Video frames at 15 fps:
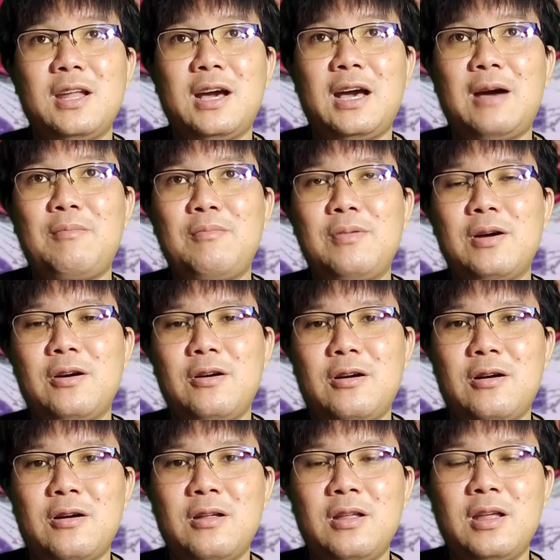นะครับก็
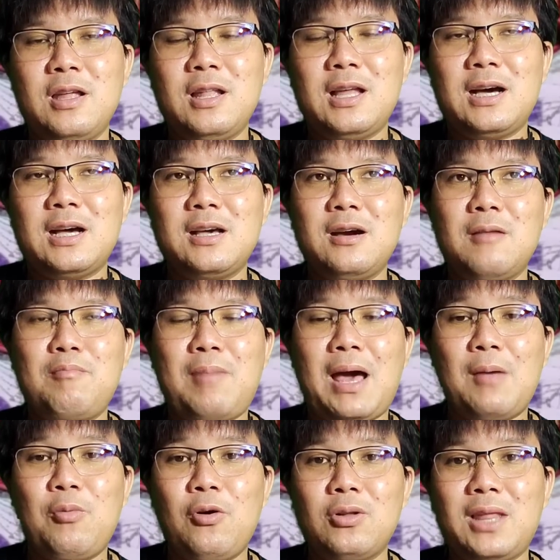ถ้าเกิดไป
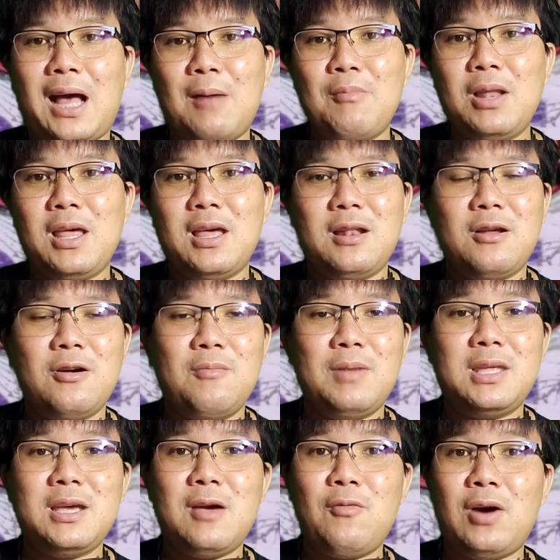พวกตามเหรียญก็
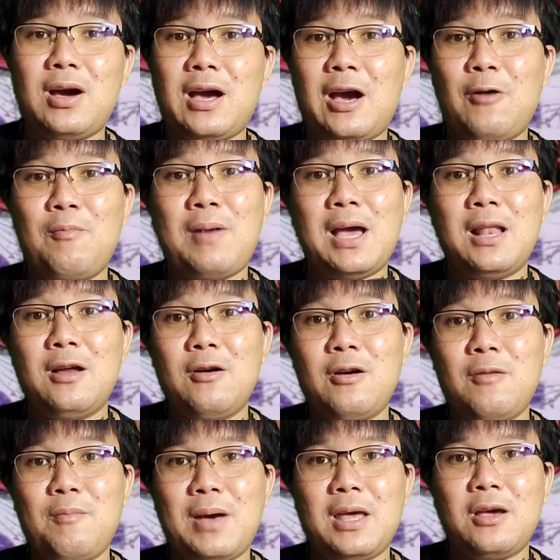ไม่ใช่ว่าเข้าไปแล้ว
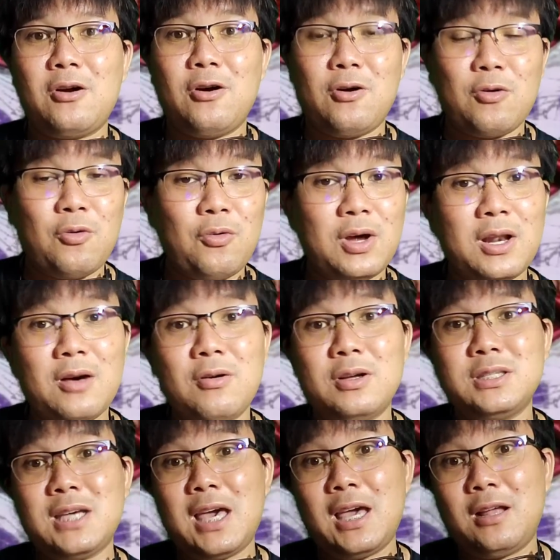ก็ไปก่อกวนเราก็
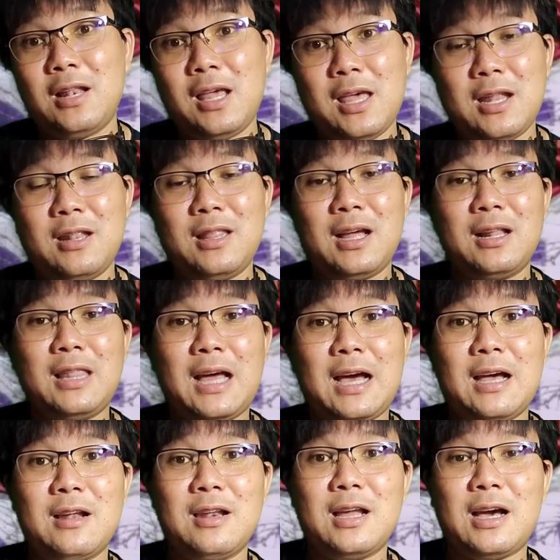แช่งเหรียญ
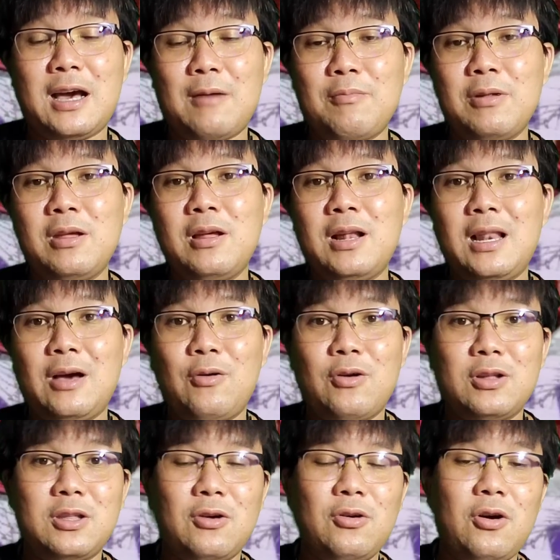ต่างๆนะครับเรา
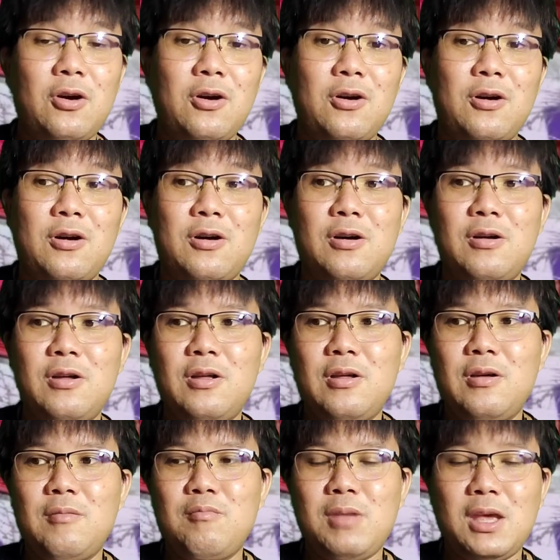ก็ต้องขอ
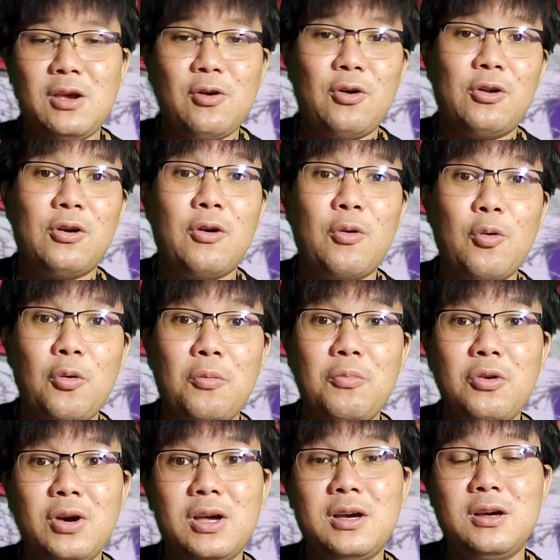มีกฎของกลุ่ม
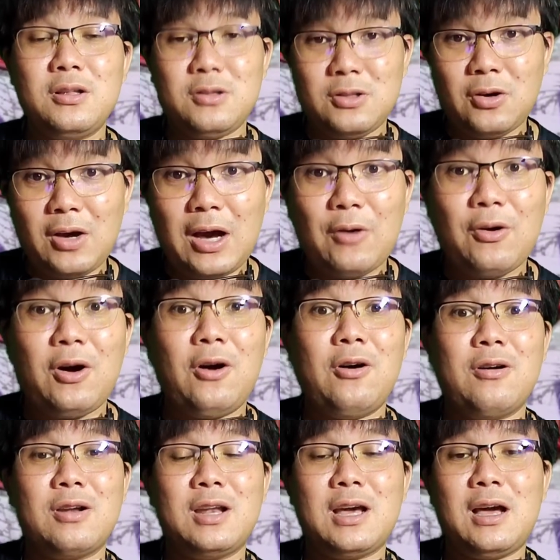ด้วยคือเราต้องเอาออ
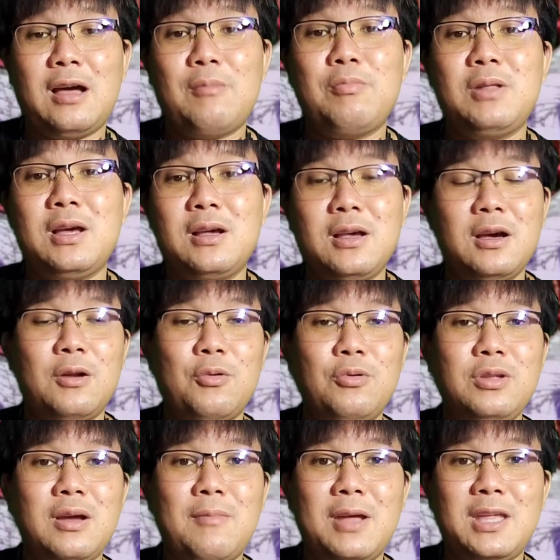กนะครับถ้าเกิดคุ
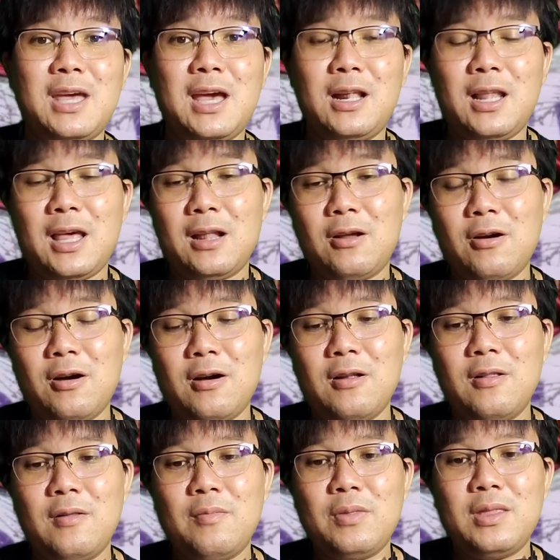ณจะไปแช่งเหรียญก็
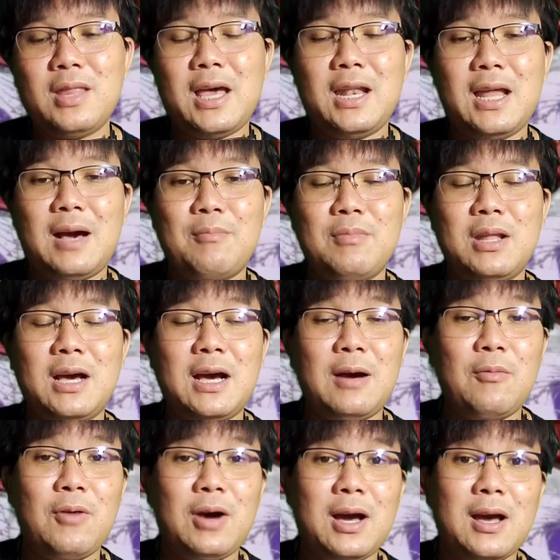แนะนำนะค
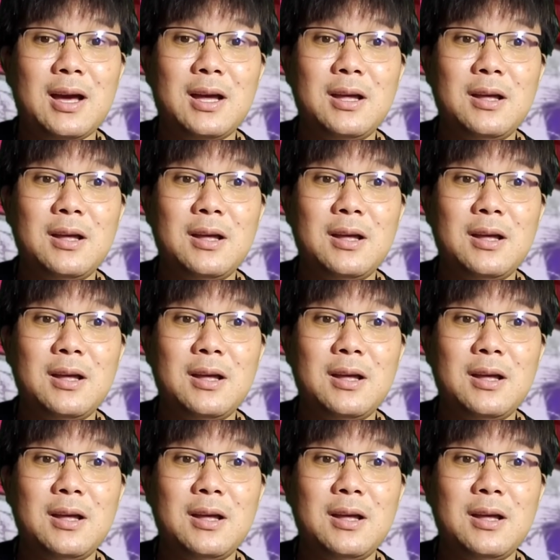รับว่า